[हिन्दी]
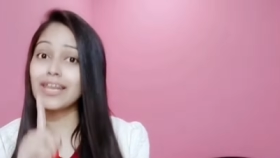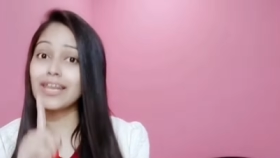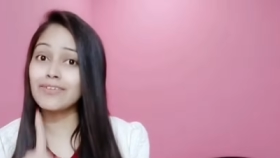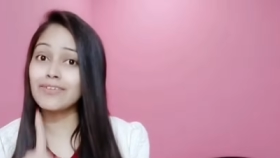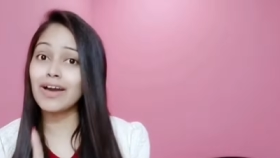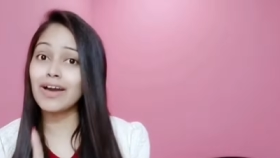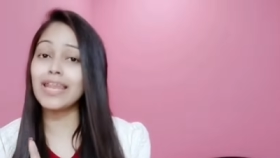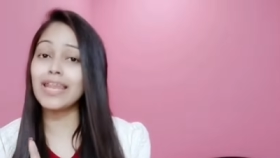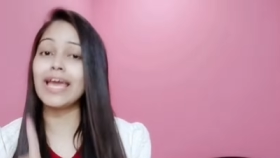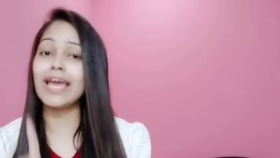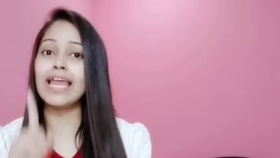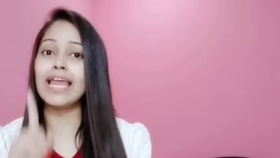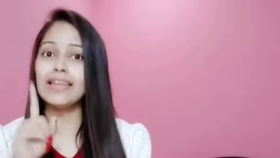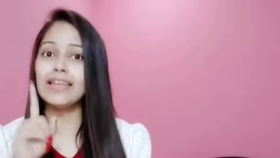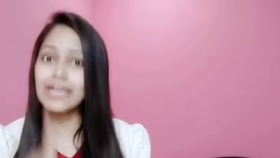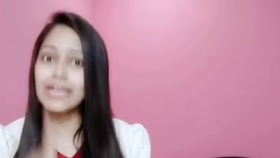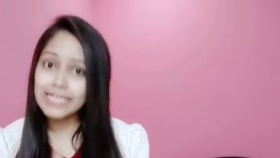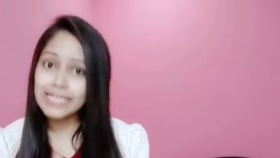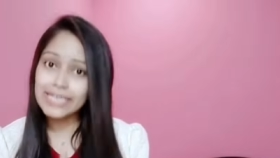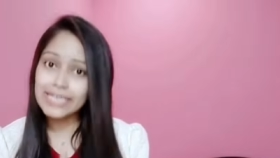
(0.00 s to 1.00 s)
आने वाले हैं
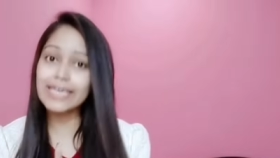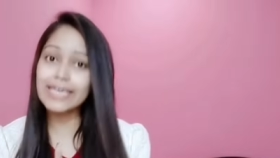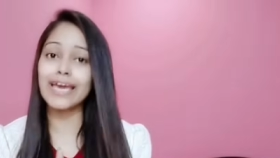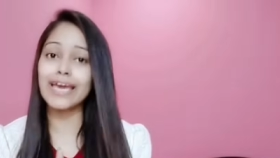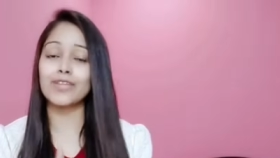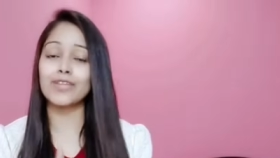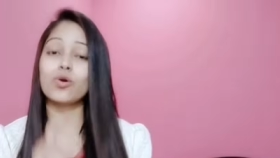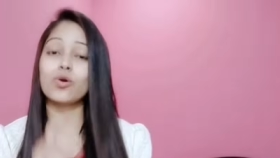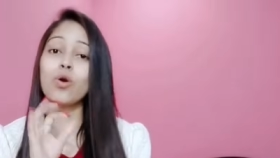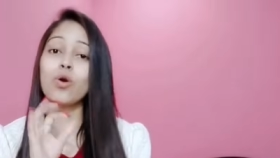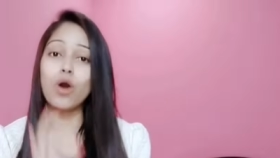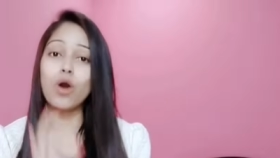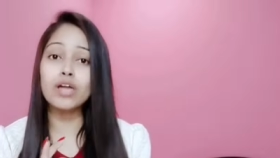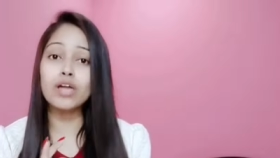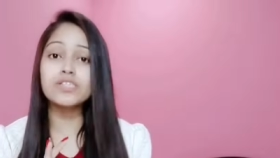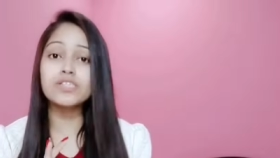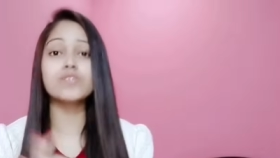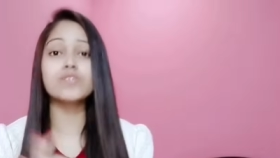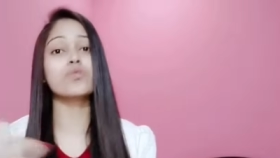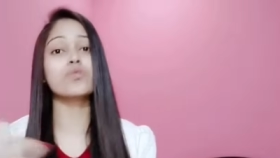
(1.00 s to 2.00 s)
लड़की हैं तो
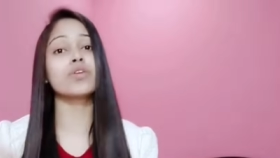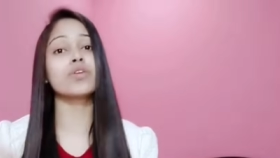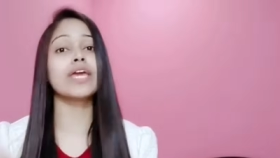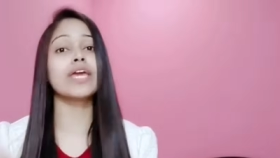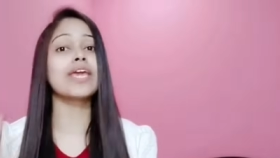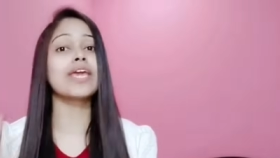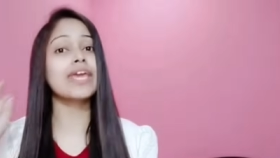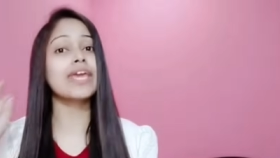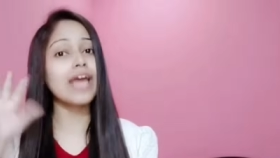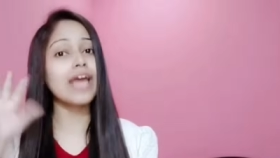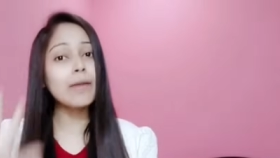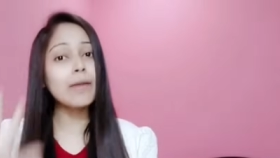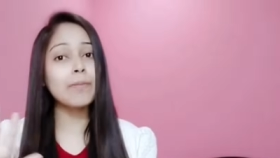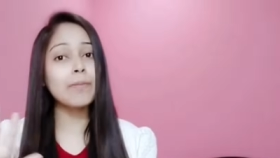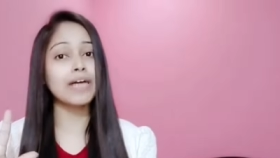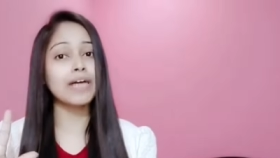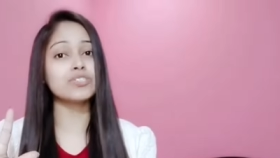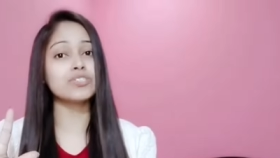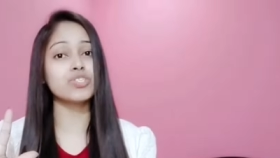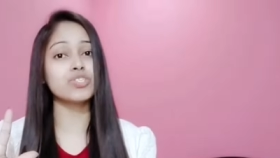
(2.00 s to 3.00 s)
गौर से सुनिए कि क्या
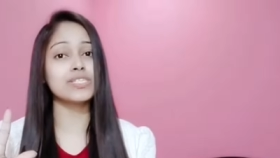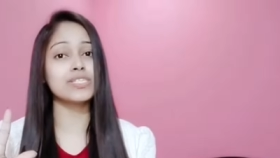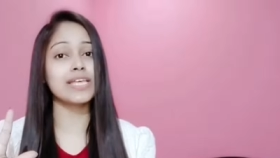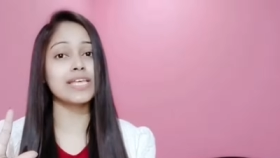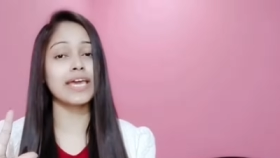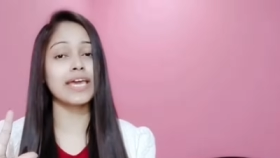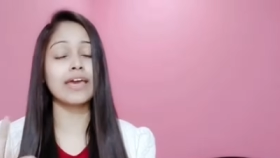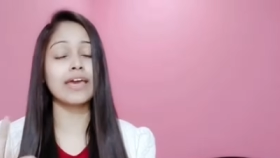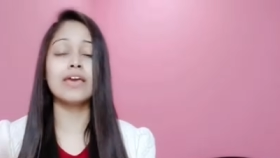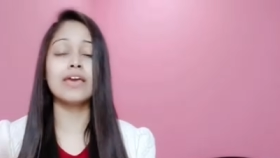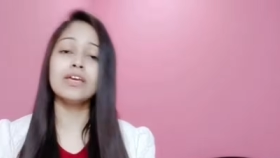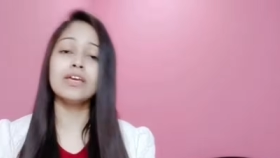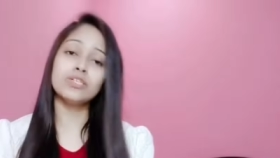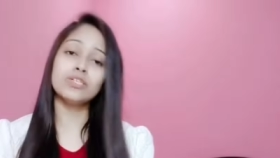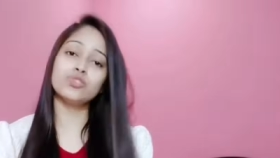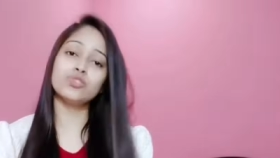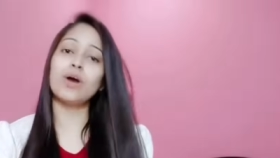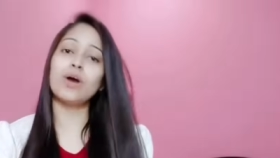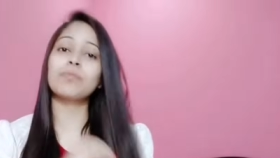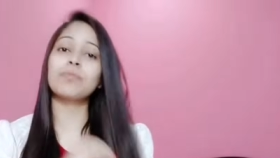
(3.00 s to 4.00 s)
पांच चीजें हैं
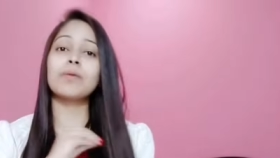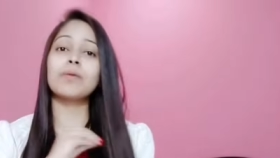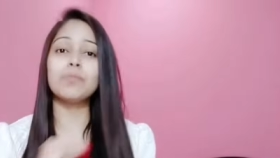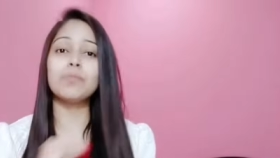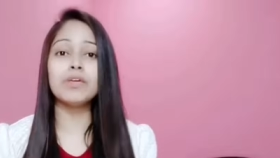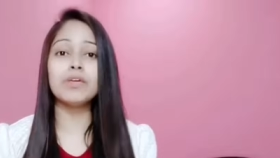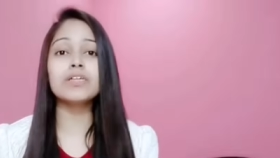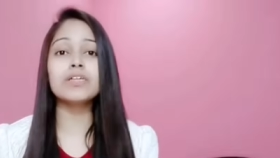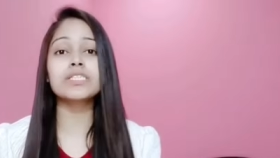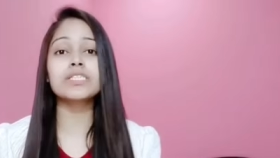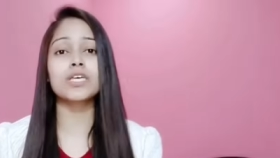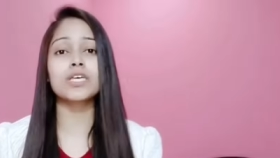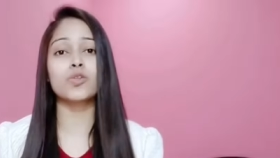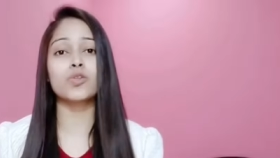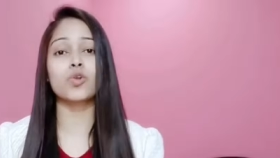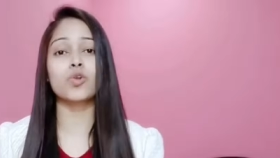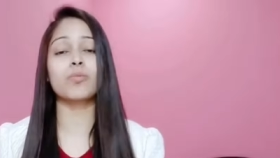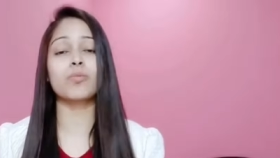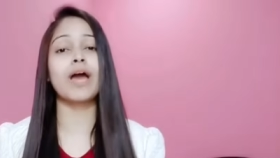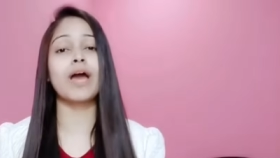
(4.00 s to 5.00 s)
जो आपके पीरियड्स के
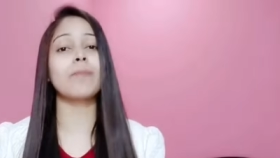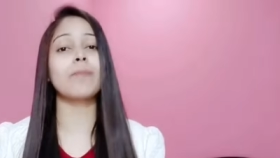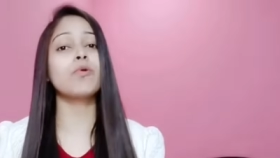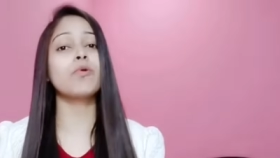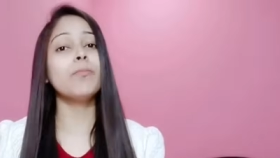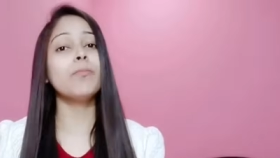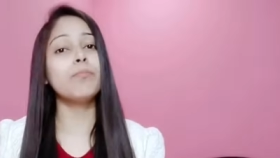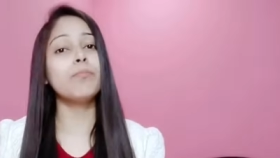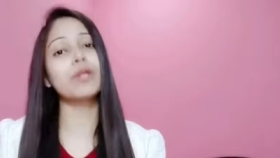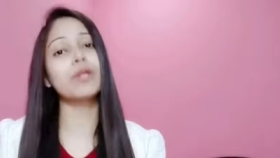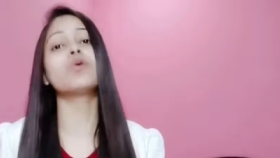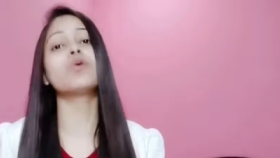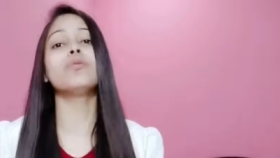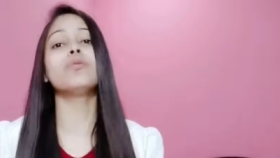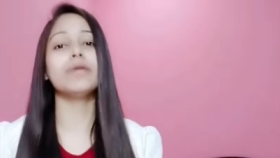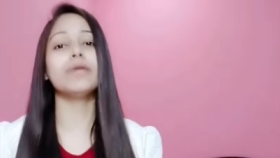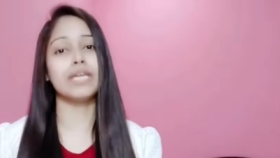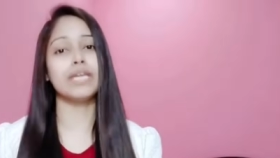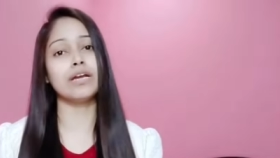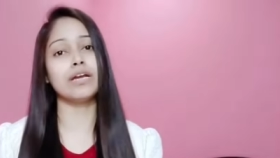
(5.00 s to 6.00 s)
दिनों में आपको बिल्कुल
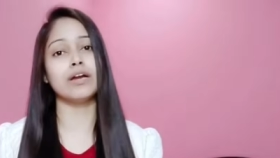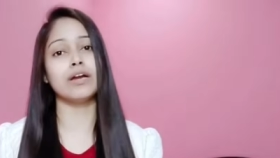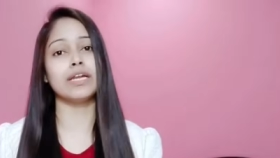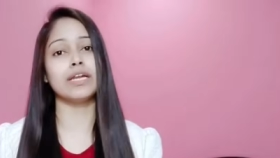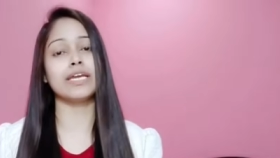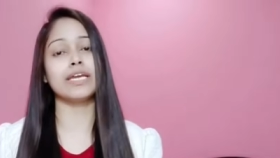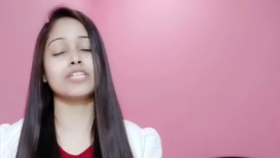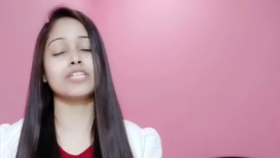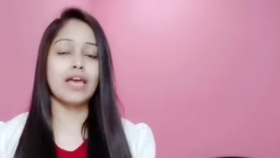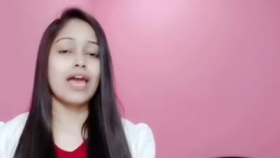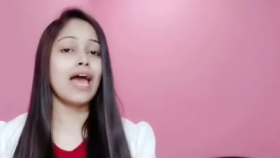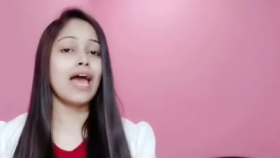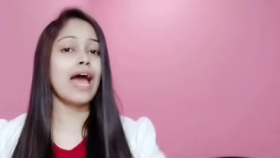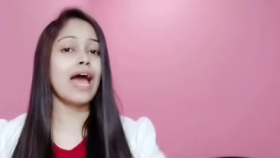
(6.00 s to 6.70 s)
भी नहीं करनी है